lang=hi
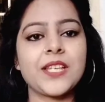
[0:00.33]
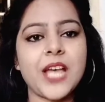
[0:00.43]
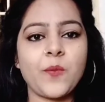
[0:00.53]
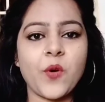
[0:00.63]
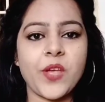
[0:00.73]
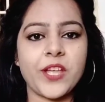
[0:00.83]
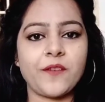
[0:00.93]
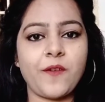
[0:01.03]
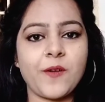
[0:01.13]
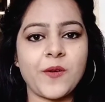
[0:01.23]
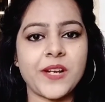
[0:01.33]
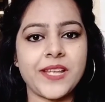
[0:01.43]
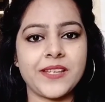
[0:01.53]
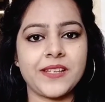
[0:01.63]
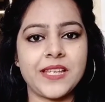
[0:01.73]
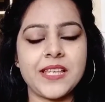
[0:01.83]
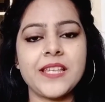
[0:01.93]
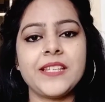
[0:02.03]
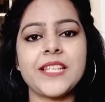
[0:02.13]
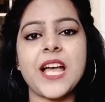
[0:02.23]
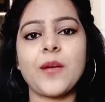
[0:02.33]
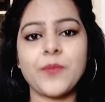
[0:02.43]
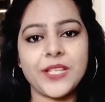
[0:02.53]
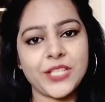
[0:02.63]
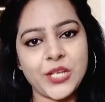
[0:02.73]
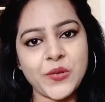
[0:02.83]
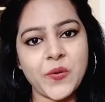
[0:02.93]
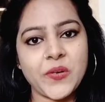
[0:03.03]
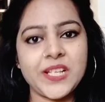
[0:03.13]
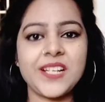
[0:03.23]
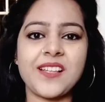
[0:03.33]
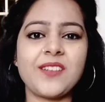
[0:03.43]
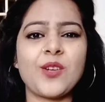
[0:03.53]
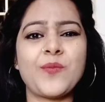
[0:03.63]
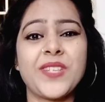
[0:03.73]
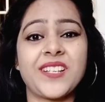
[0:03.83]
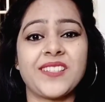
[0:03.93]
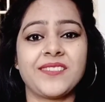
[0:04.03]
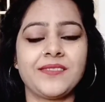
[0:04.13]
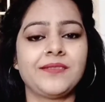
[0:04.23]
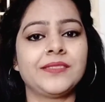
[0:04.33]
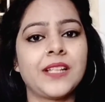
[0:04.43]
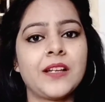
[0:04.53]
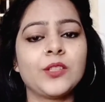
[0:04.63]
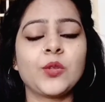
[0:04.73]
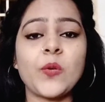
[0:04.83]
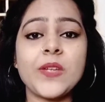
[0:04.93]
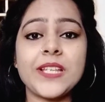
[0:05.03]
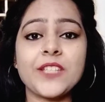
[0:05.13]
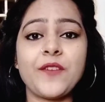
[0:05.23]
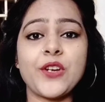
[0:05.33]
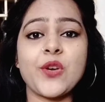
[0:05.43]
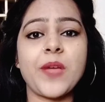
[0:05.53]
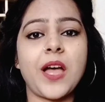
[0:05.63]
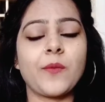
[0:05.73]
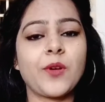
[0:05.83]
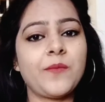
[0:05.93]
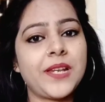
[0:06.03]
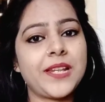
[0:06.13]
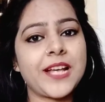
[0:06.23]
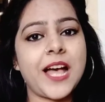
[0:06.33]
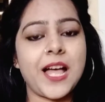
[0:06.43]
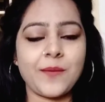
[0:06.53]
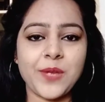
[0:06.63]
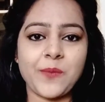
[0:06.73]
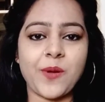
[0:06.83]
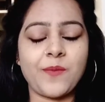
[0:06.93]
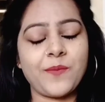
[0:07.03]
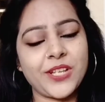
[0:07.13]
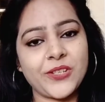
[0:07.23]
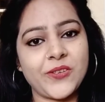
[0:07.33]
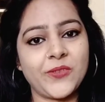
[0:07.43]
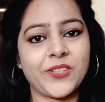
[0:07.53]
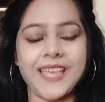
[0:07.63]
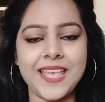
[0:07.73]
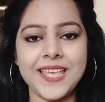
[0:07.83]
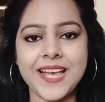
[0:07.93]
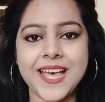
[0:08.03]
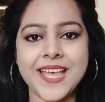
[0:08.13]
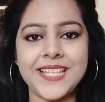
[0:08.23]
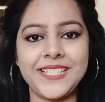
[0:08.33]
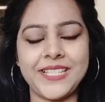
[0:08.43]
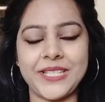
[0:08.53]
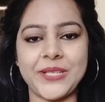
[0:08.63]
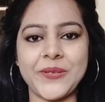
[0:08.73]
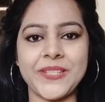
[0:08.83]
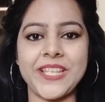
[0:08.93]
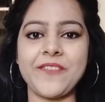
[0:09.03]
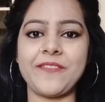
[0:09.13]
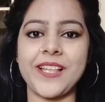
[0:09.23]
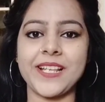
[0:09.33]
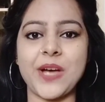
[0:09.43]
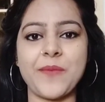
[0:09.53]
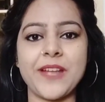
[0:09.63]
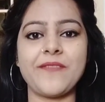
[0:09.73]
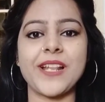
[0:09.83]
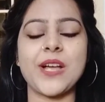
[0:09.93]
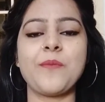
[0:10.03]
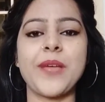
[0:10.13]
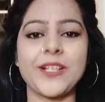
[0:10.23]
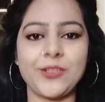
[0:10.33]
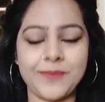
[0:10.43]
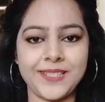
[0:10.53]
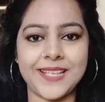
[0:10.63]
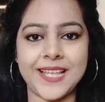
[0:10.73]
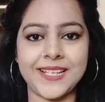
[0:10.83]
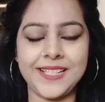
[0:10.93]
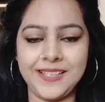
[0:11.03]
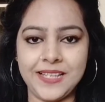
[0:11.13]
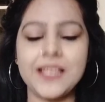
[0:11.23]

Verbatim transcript: क्या आपको हेयर फॉल हो रहे हैं या आपकी स्किन हो रही है डल और बेजान तो इस वीडियो में आपको मिलेगा आपकी प्रॉब्लम का सोल्यूशन हे गाइस दिस इज़ खुशी वेलकम एंड वेलकम बैक टू माय चैनल